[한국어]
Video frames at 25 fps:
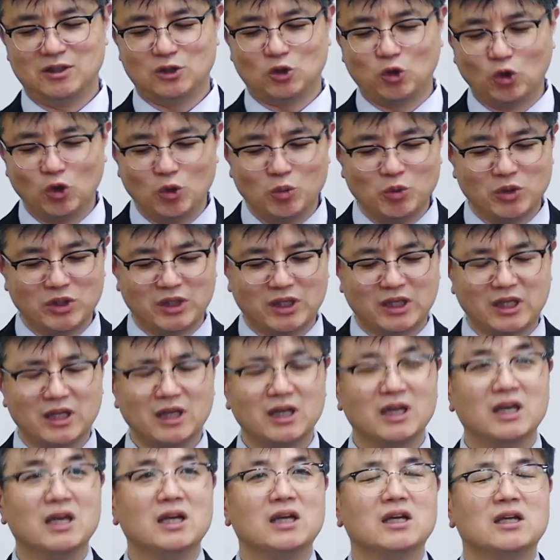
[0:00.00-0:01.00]

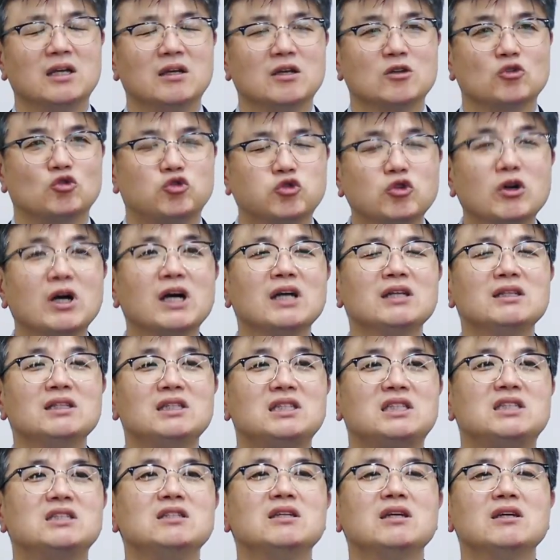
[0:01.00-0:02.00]
솔로몬에게
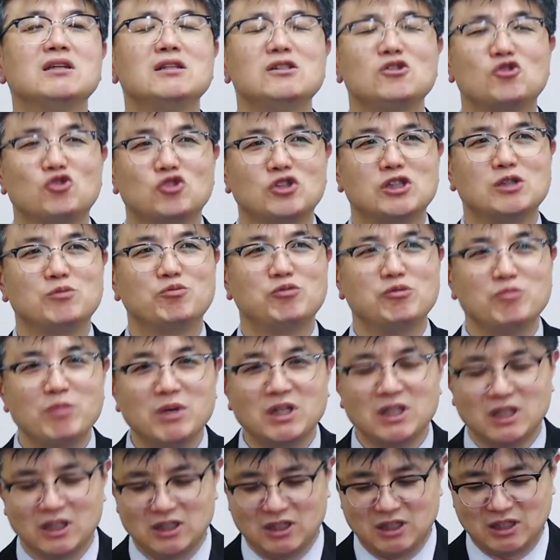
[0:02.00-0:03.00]
구한 지혜를 주실
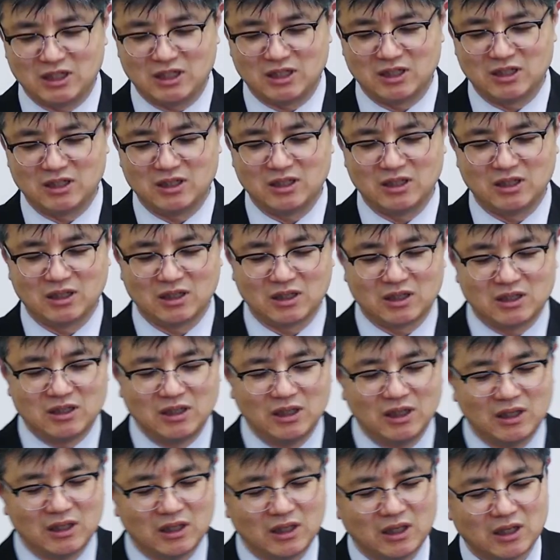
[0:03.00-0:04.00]
뿐만 아니라
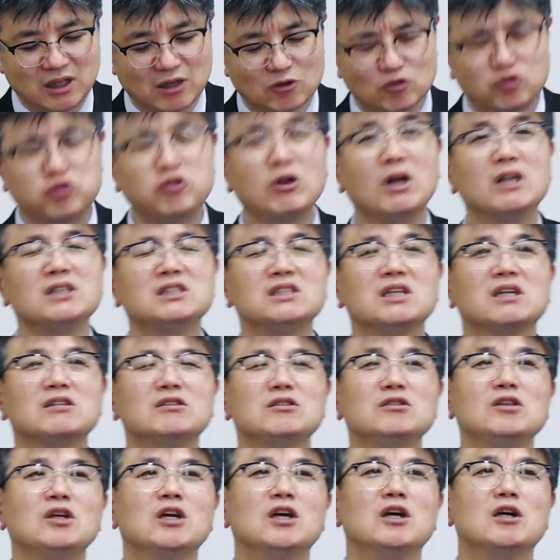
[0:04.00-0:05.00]
그에게 구하지
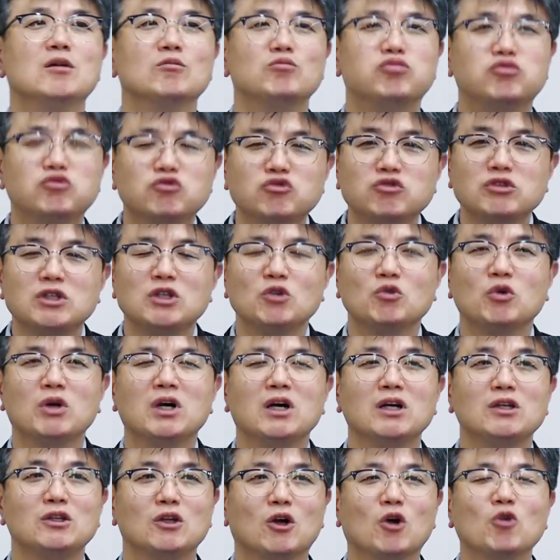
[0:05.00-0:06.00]
않은
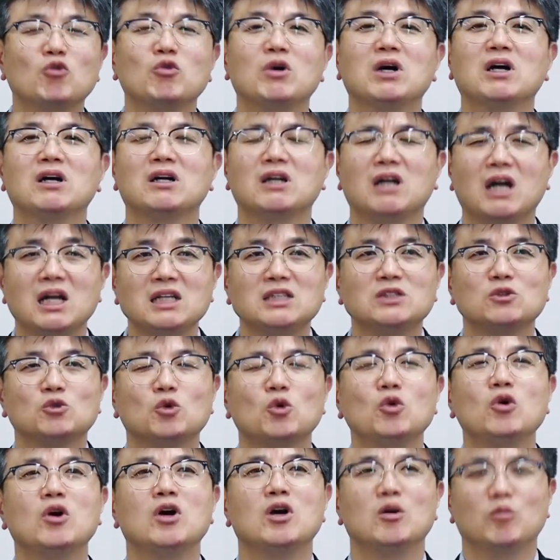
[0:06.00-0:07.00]
부귀와
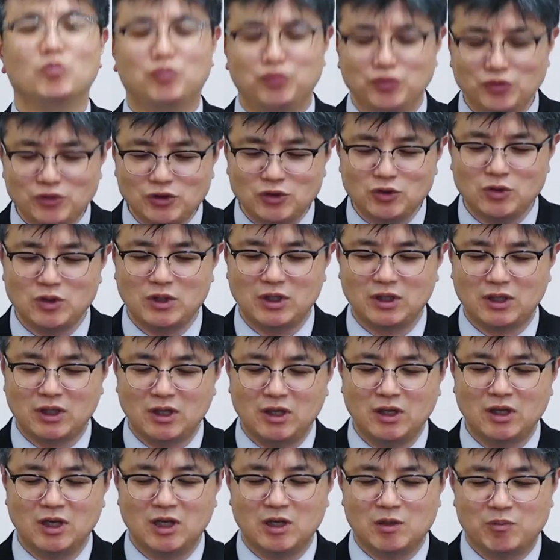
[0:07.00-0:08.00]
영화까지도
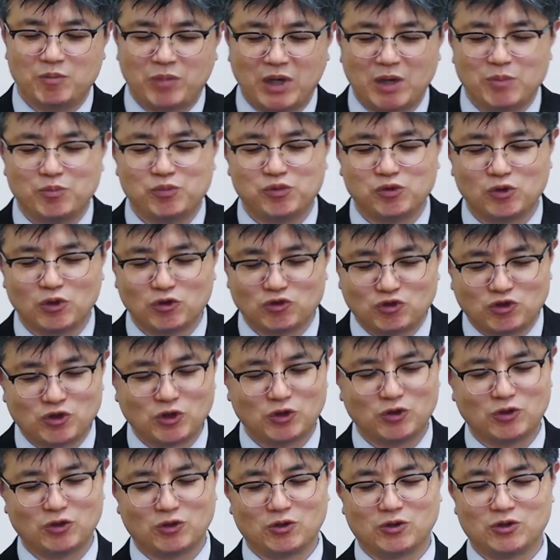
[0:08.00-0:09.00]
풍성하게 베풀어
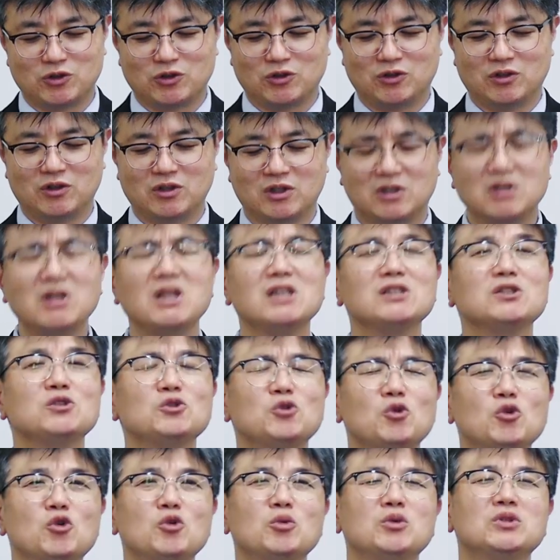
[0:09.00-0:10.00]
주셨던 거죠. 그래서
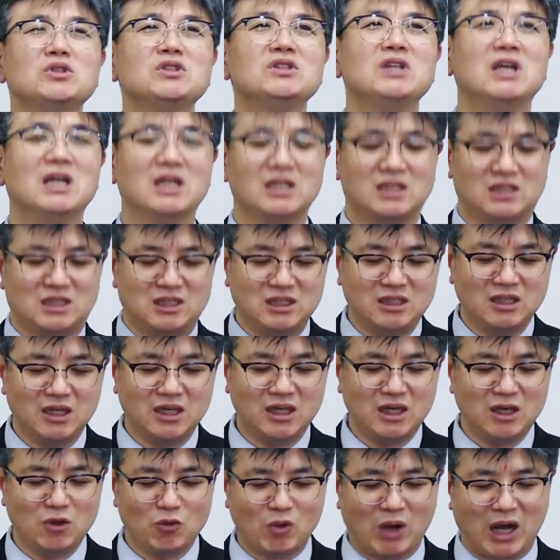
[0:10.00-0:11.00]
솔로몬은
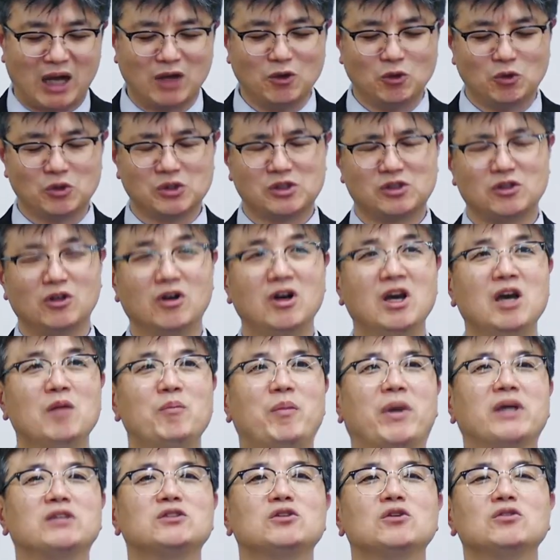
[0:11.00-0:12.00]
지혜의 왕으로서
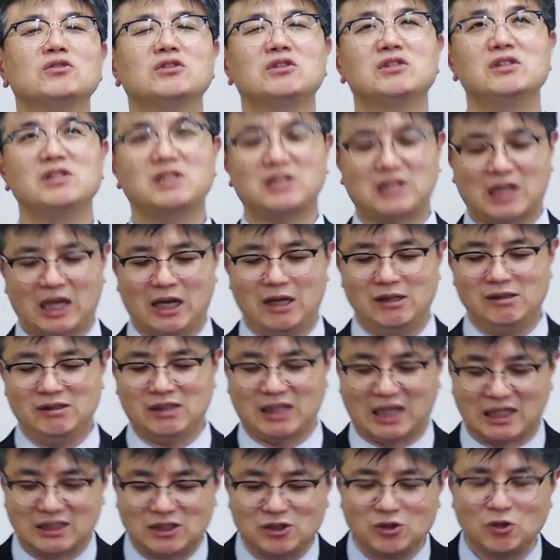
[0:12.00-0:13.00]
백성들을
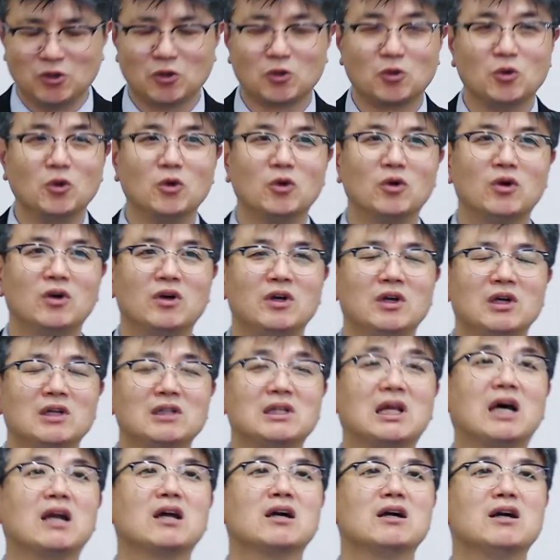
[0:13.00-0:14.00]
잘 다스렸고
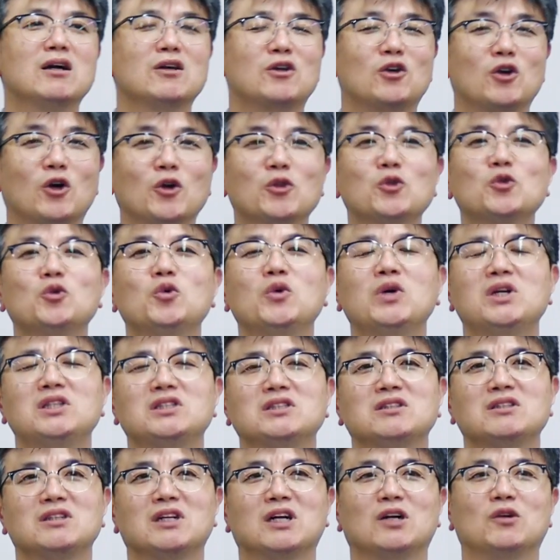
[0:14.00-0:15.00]
나라가
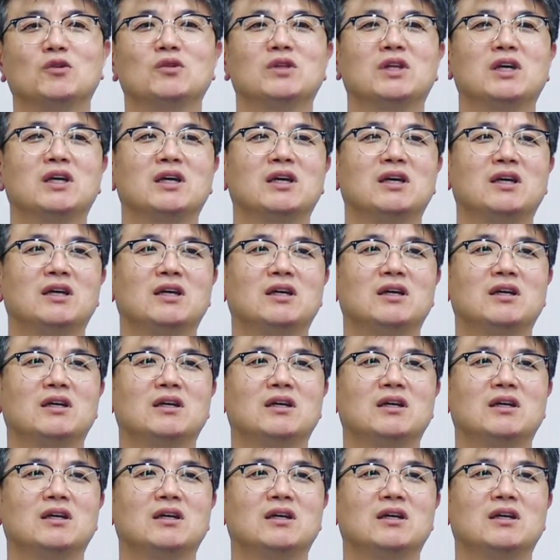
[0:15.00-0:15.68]
견고해지는 가운데